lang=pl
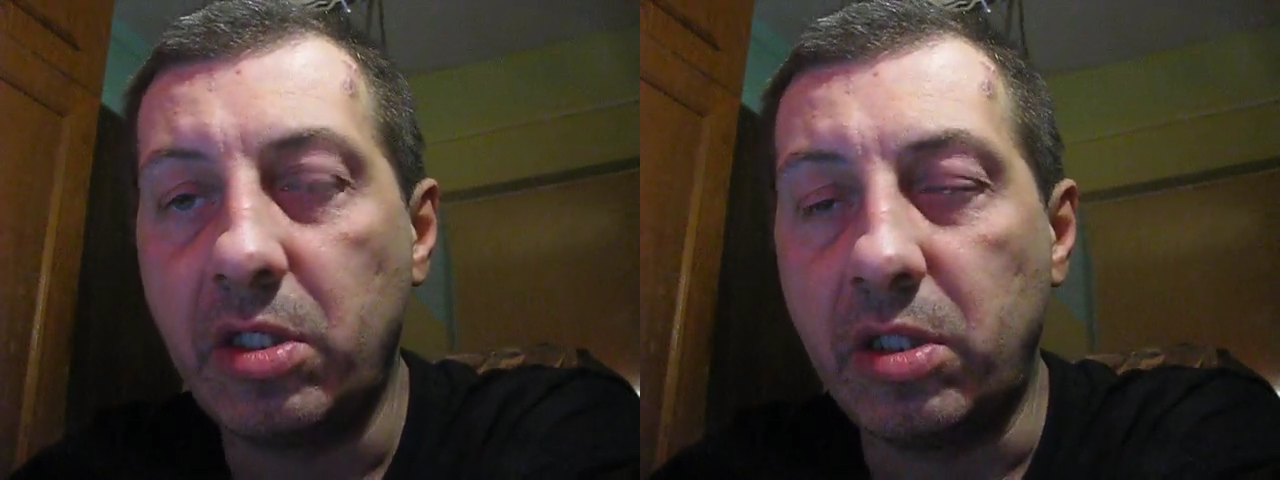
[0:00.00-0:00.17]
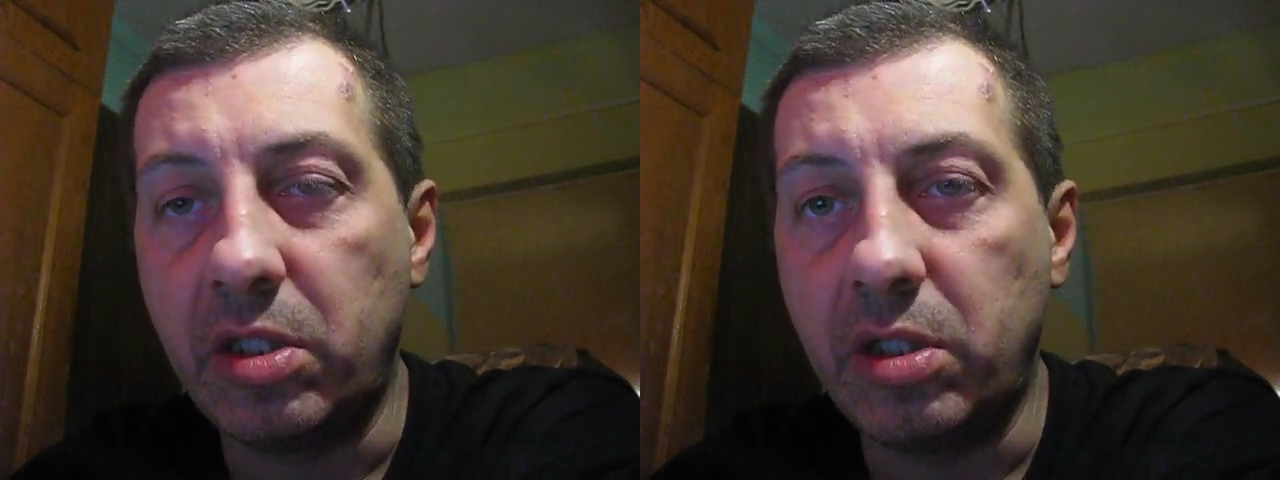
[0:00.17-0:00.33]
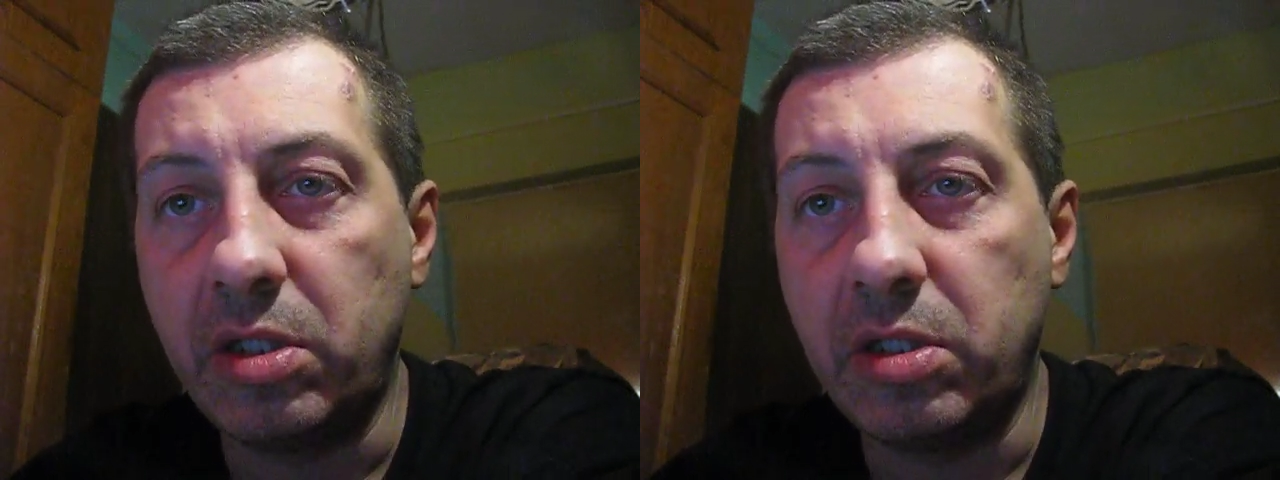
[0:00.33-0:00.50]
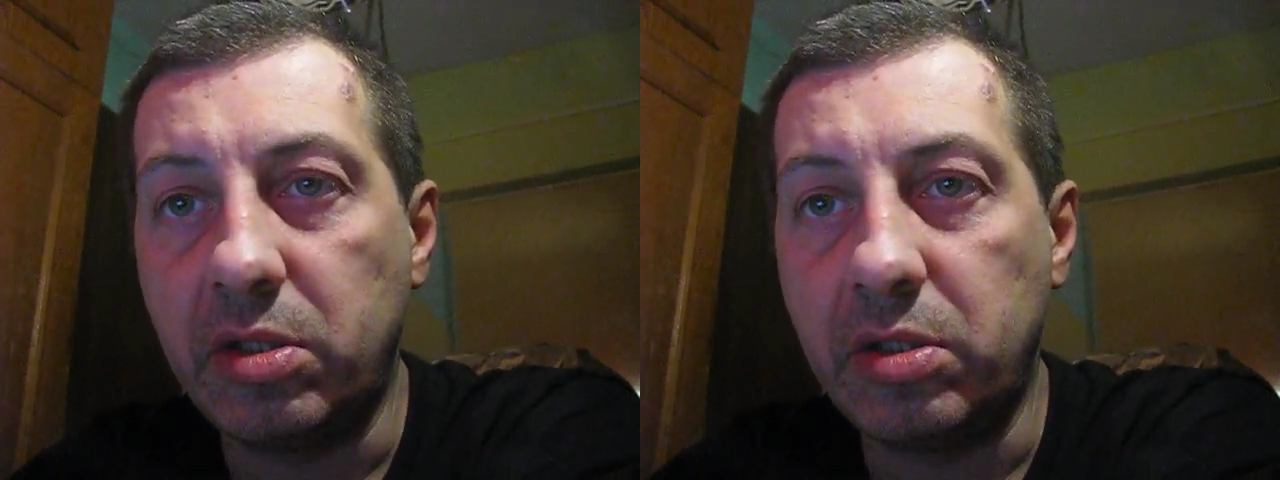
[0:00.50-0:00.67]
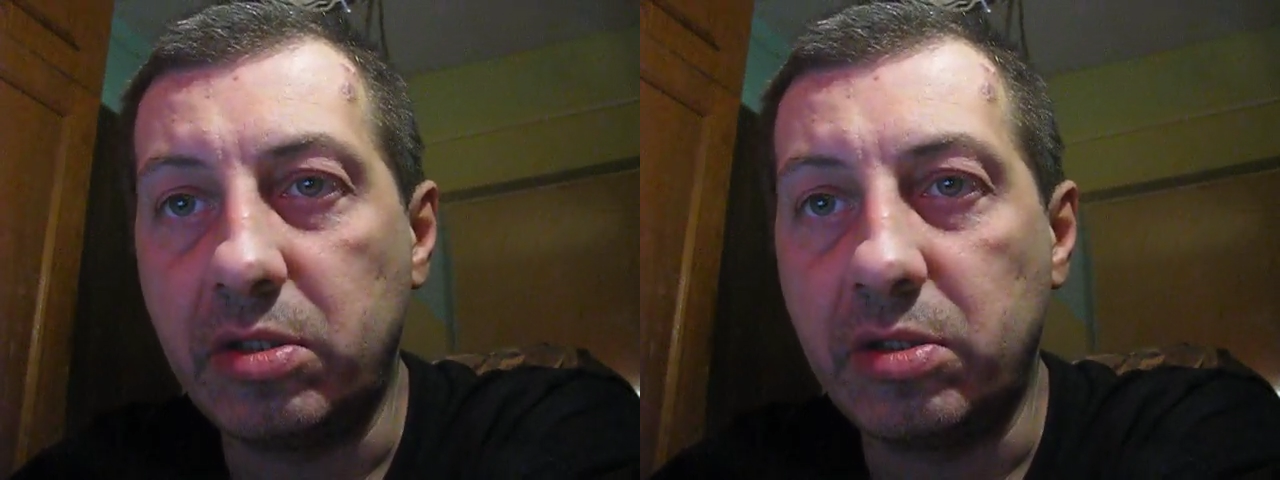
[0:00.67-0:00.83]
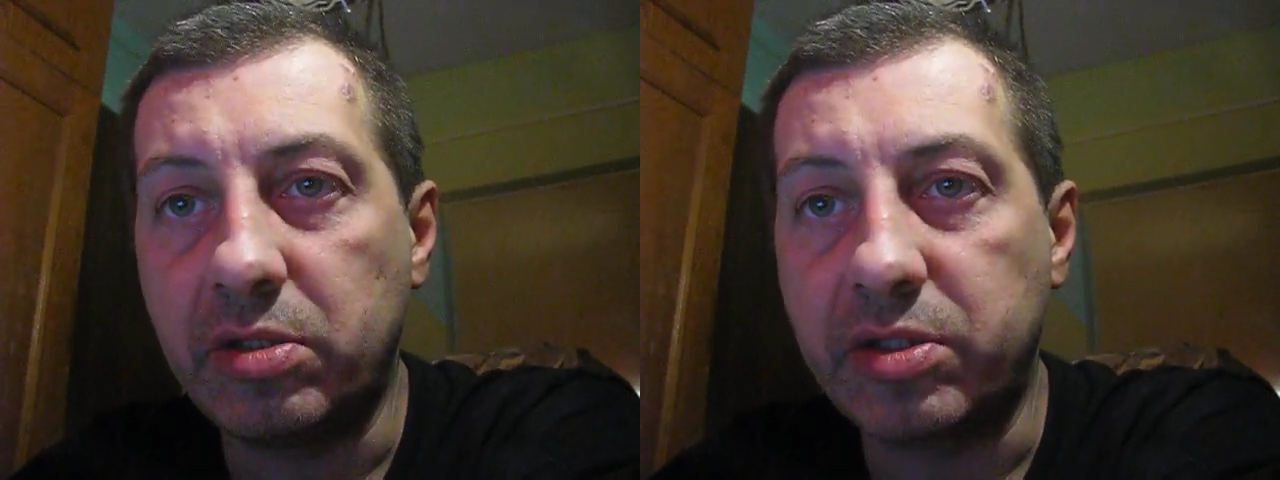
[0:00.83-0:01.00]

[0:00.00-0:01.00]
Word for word: e,